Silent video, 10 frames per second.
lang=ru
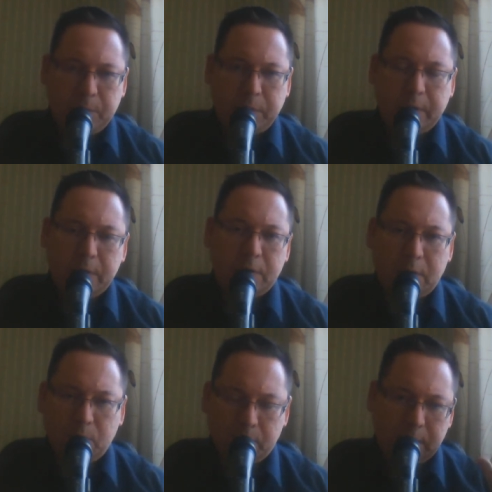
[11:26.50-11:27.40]
опираюсь на
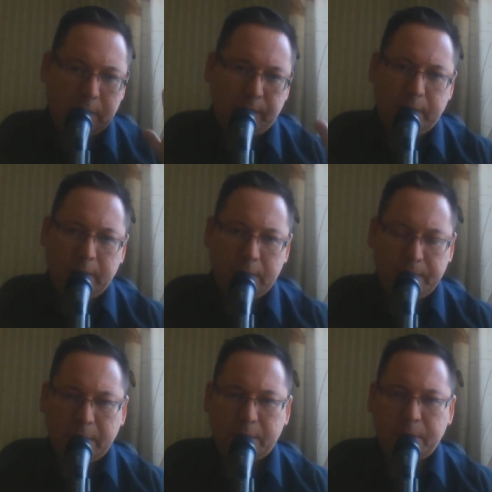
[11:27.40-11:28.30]
эмоции. Фейл,
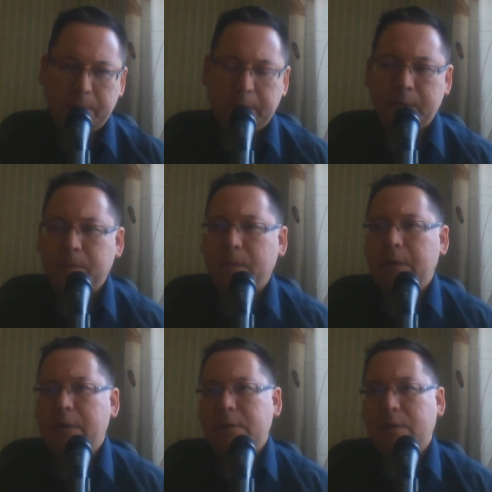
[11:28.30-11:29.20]
ошибка.
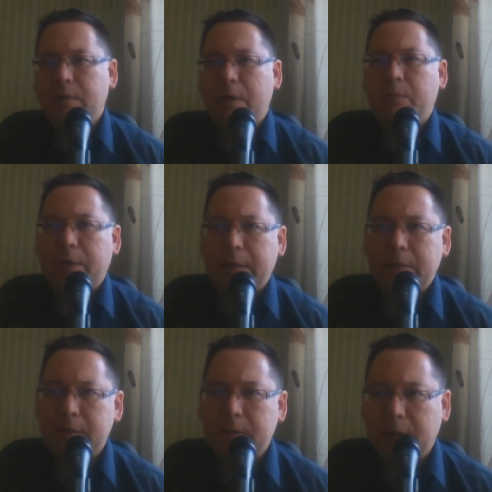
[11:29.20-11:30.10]
Если вы
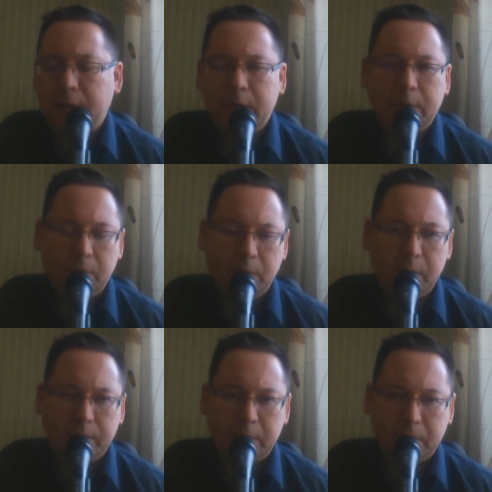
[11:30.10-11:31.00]
опираетесь на какие-то
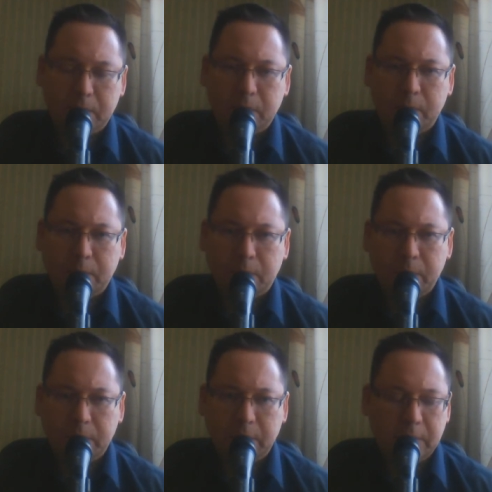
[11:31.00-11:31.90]
мифы, вы
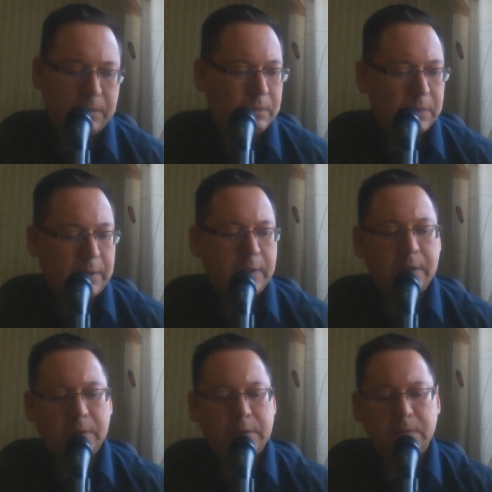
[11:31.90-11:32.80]
строите
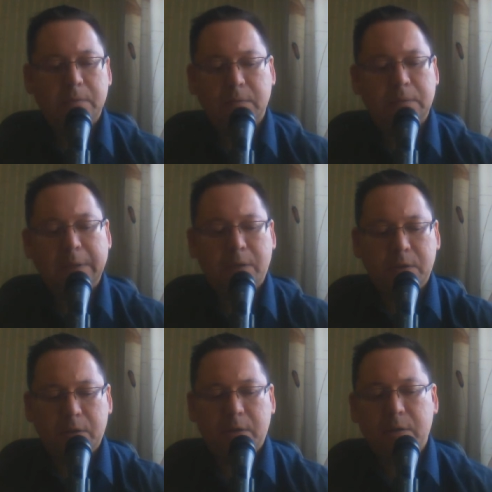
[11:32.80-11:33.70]
какие-то
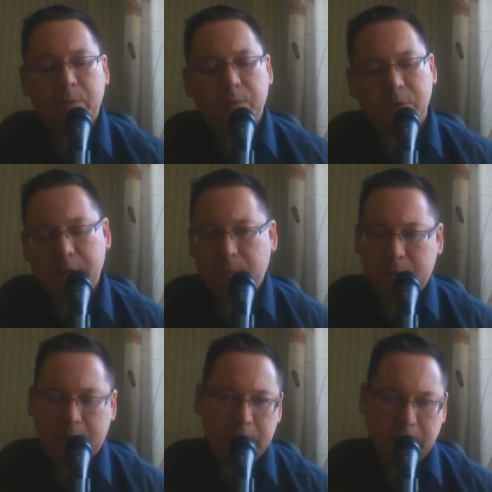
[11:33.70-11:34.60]
логические цепочки,
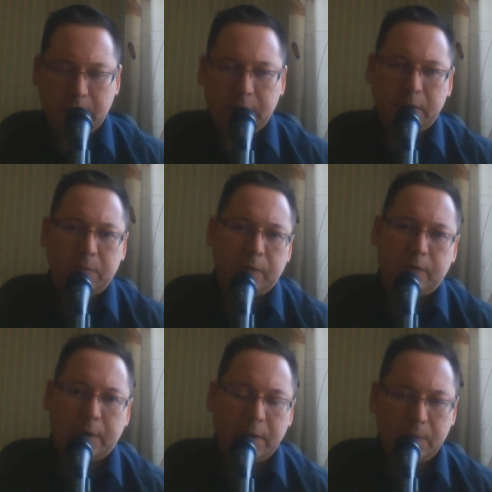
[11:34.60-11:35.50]
опираясь на какие-то
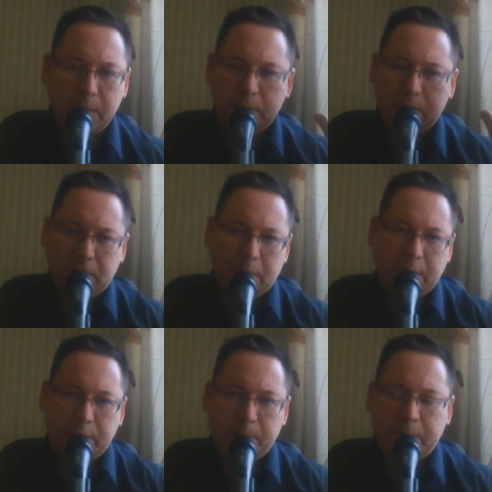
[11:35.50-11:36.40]
мифологемы.
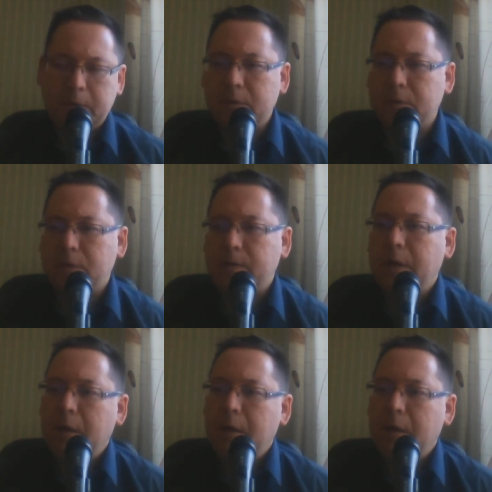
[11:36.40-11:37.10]
Ошибка снова.